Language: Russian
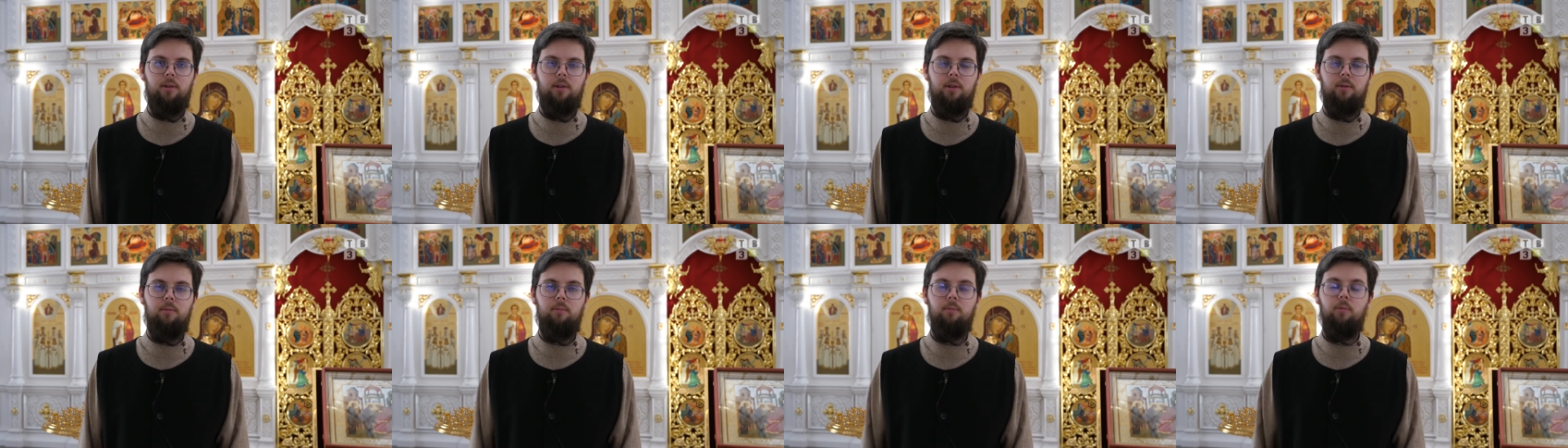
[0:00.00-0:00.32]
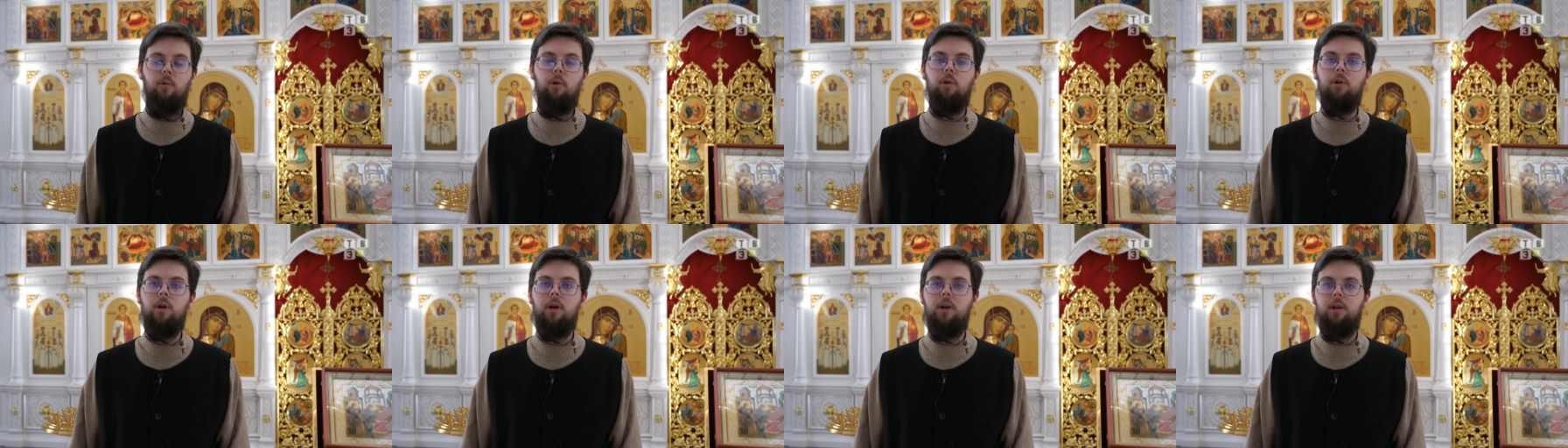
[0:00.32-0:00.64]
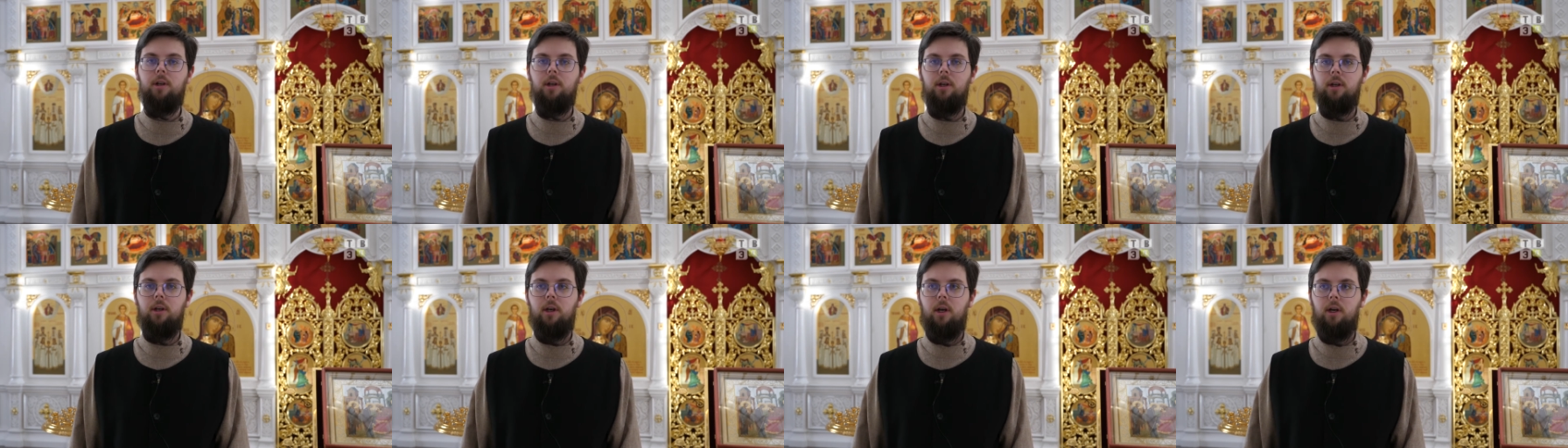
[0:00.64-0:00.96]
Бог
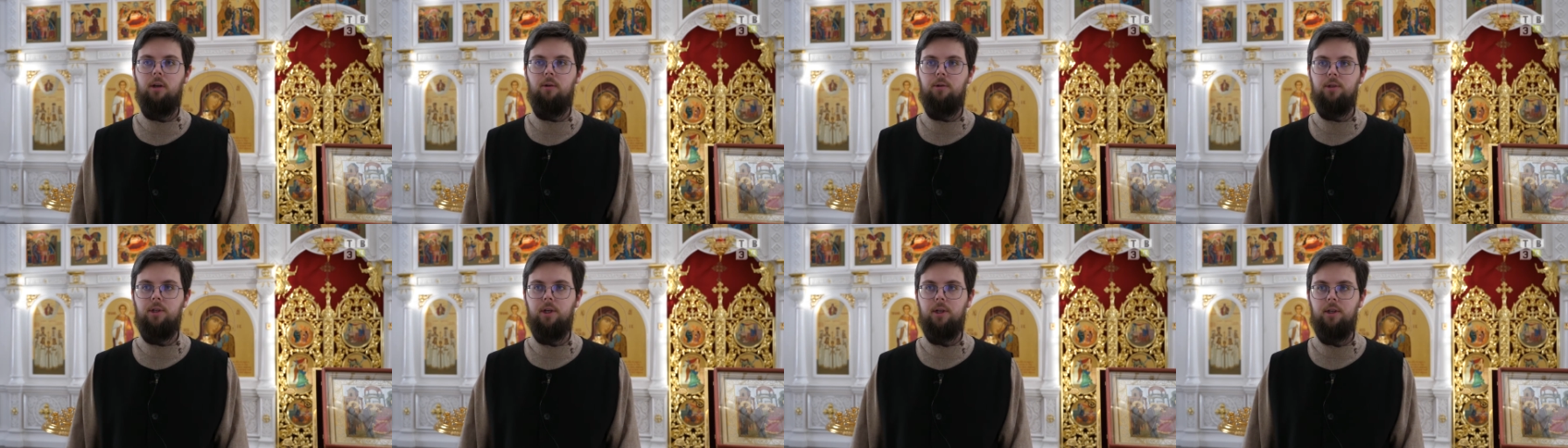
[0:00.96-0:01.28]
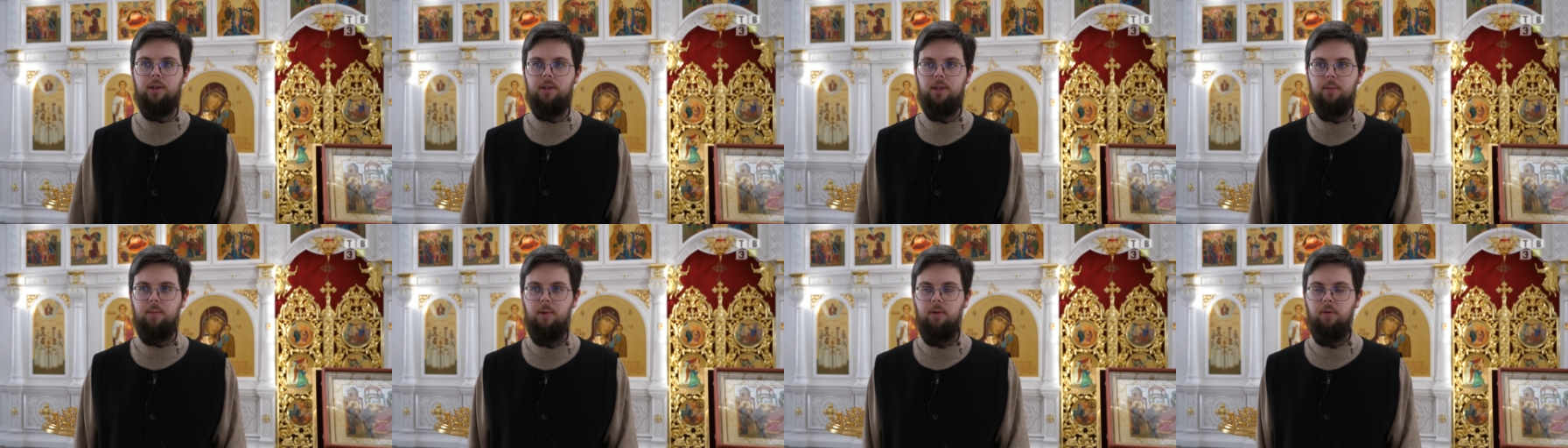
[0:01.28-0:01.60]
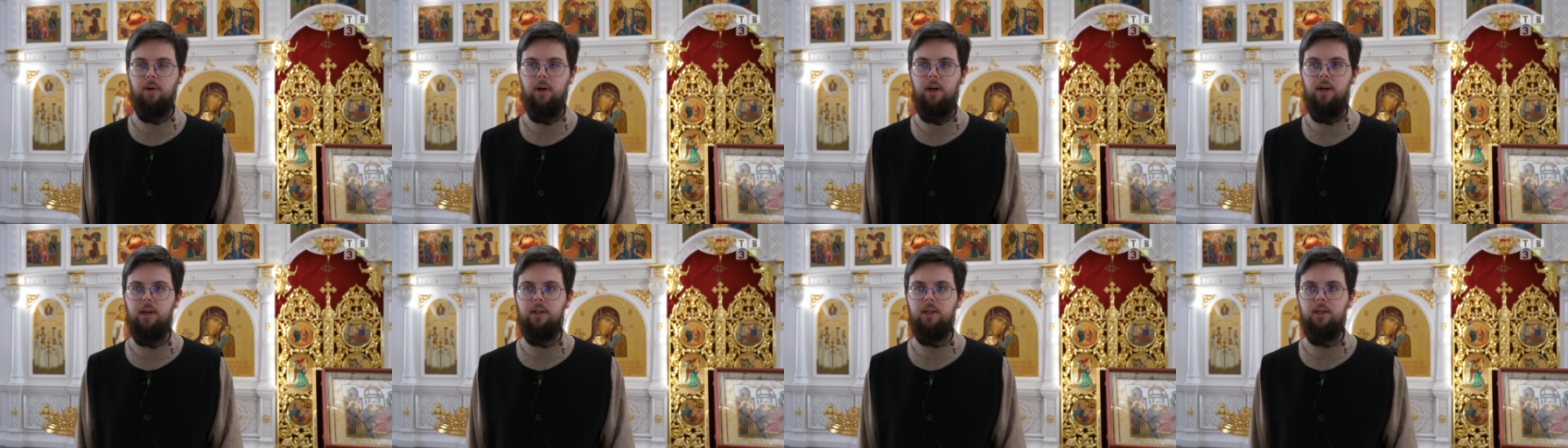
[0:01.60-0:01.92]
о людях не
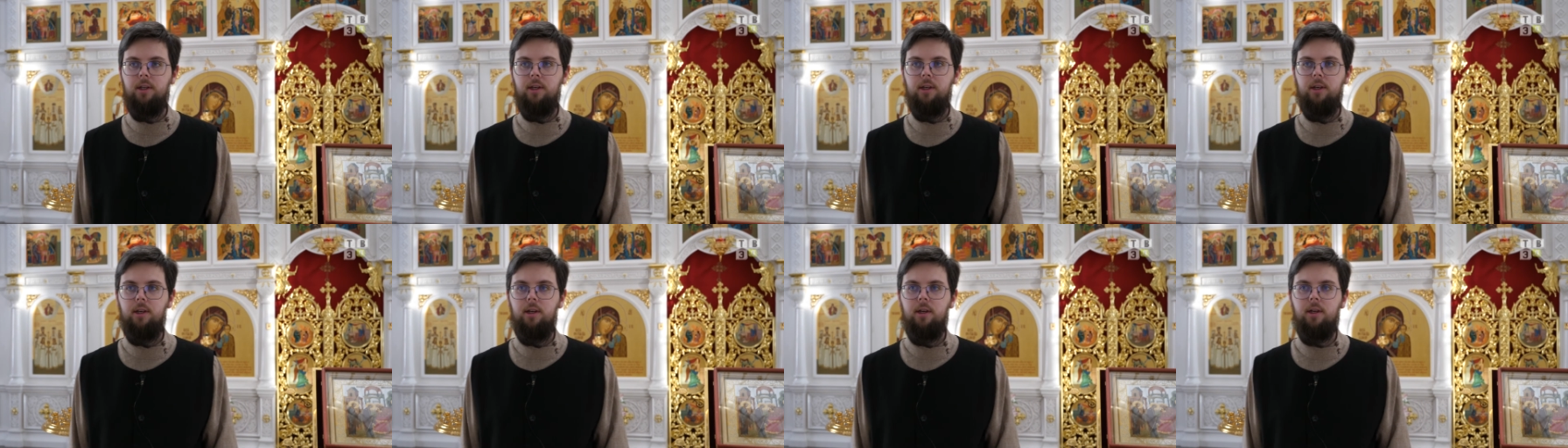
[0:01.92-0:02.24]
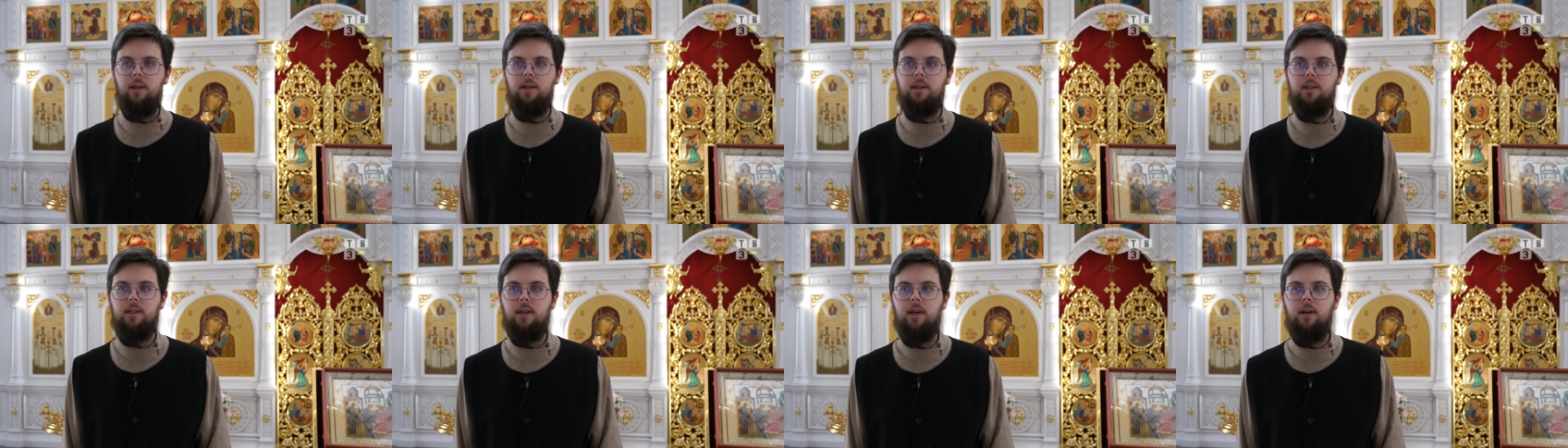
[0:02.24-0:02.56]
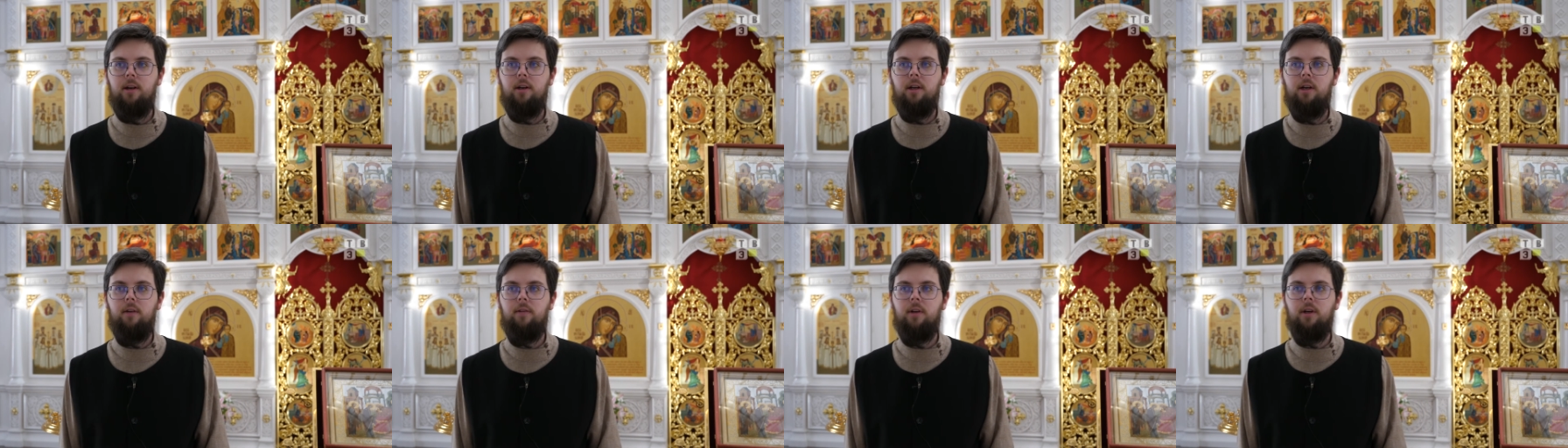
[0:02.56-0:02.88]
забывает, и
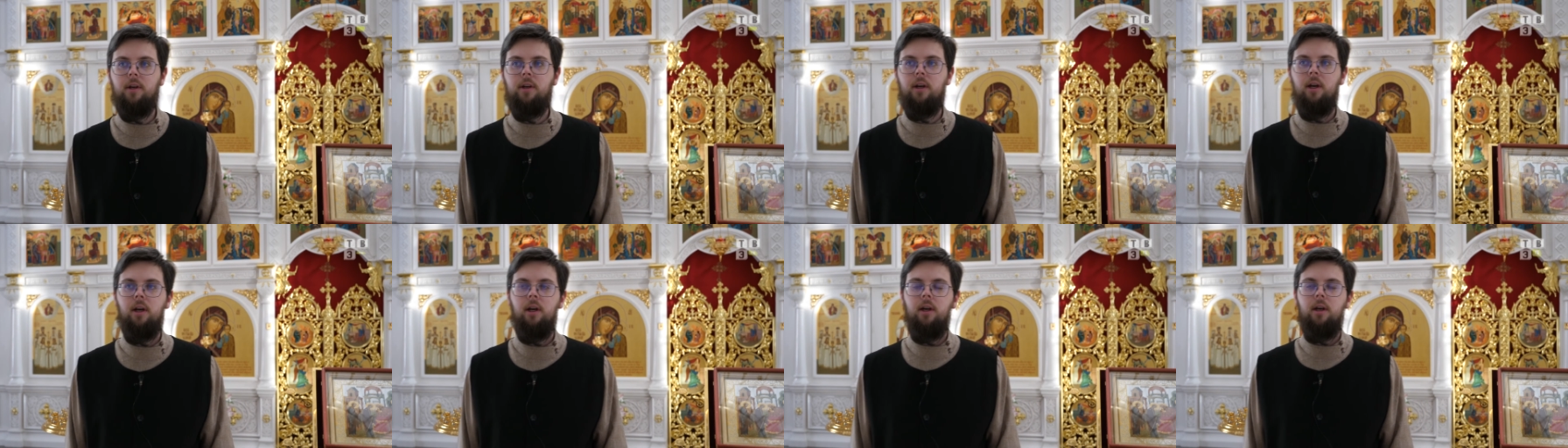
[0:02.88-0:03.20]
церковь, как